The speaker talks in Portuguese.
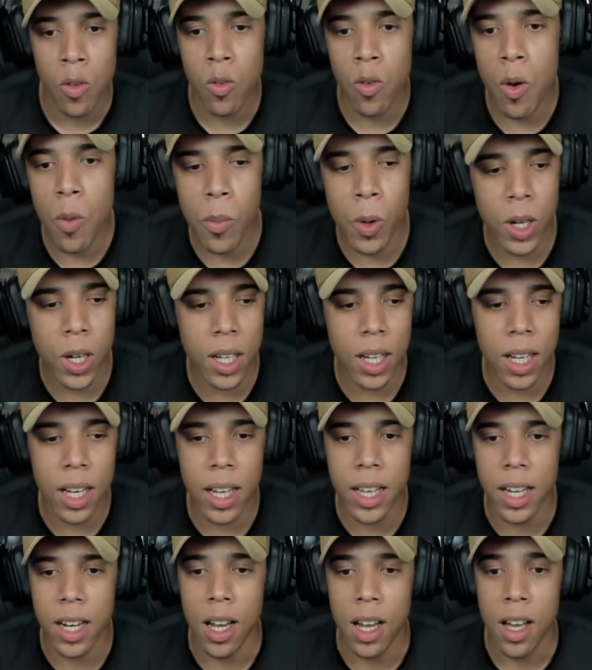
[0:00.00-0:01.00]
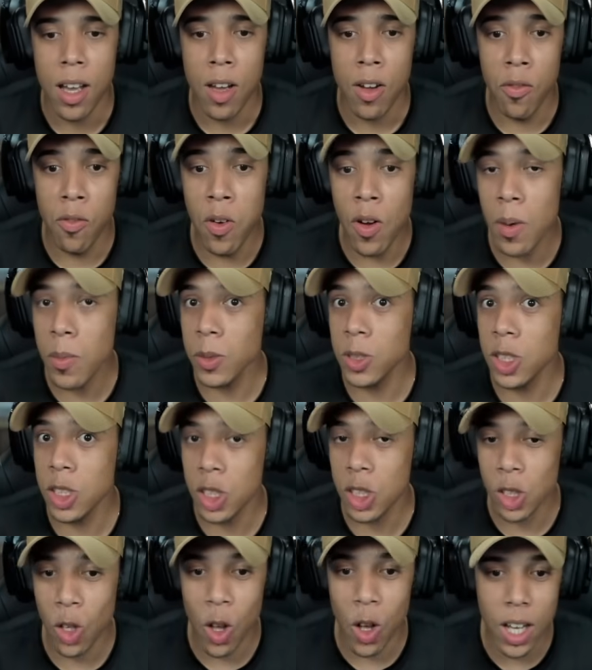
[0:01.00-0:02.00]
Vambora, galera. Vamos se
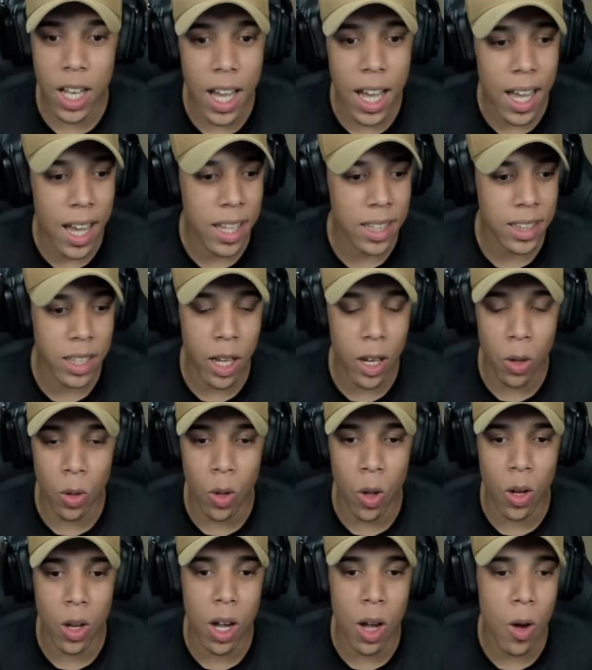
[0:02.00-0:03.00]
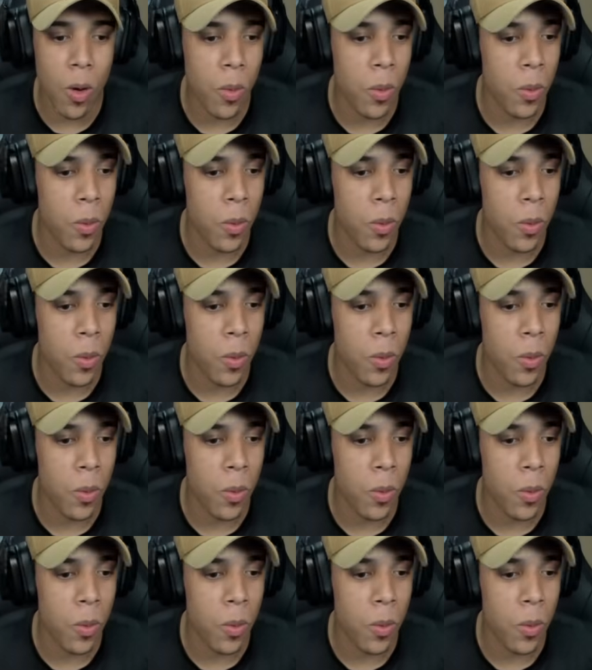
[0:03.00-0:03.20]
deslocar até o local